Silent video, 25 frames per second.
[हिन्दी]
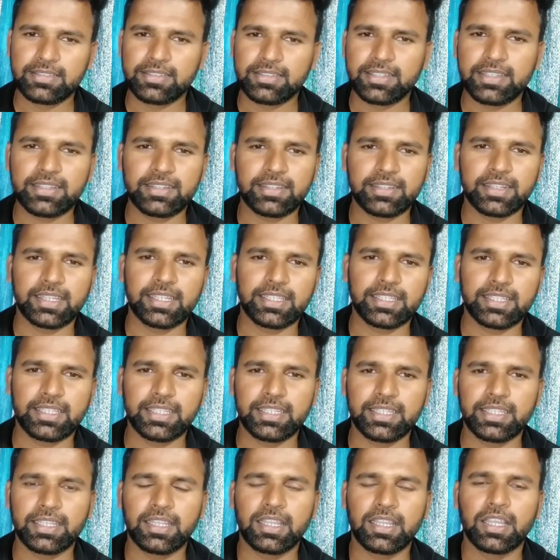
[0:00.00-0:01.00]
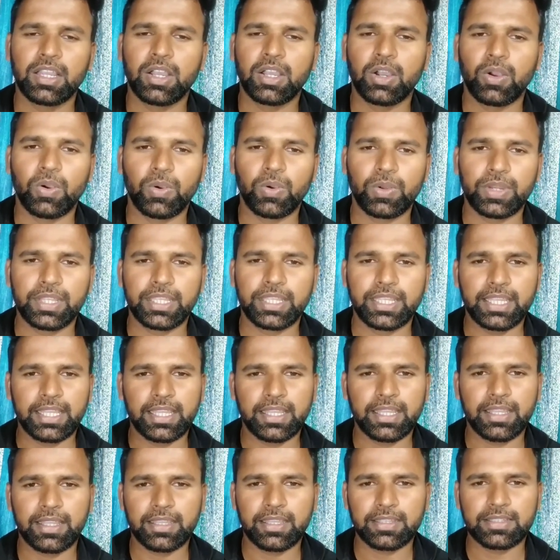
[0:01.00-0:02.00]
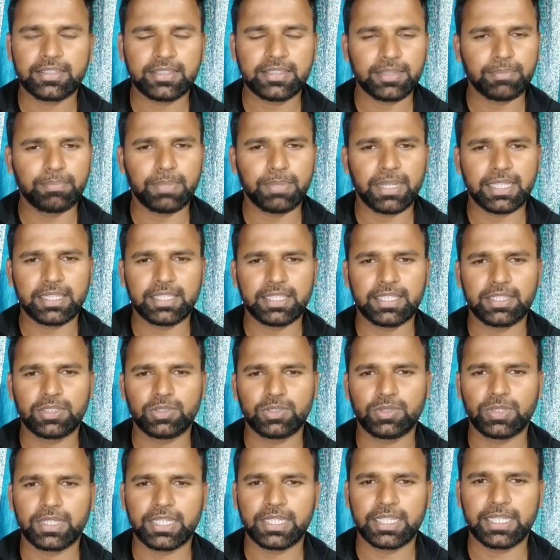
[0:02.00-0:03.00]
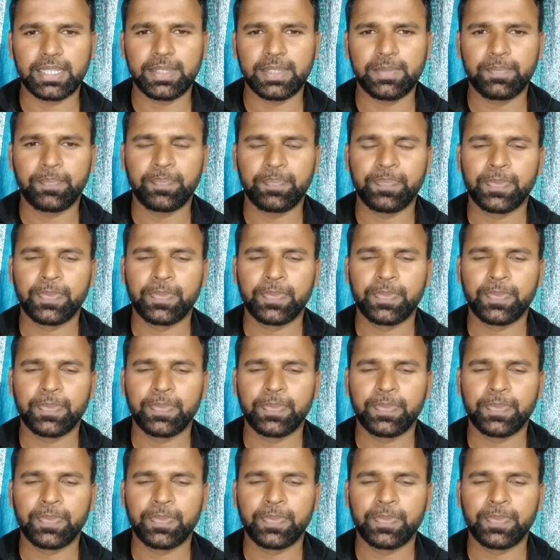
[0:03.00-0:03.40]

सीख रही थी और ये सब बातें जो है कि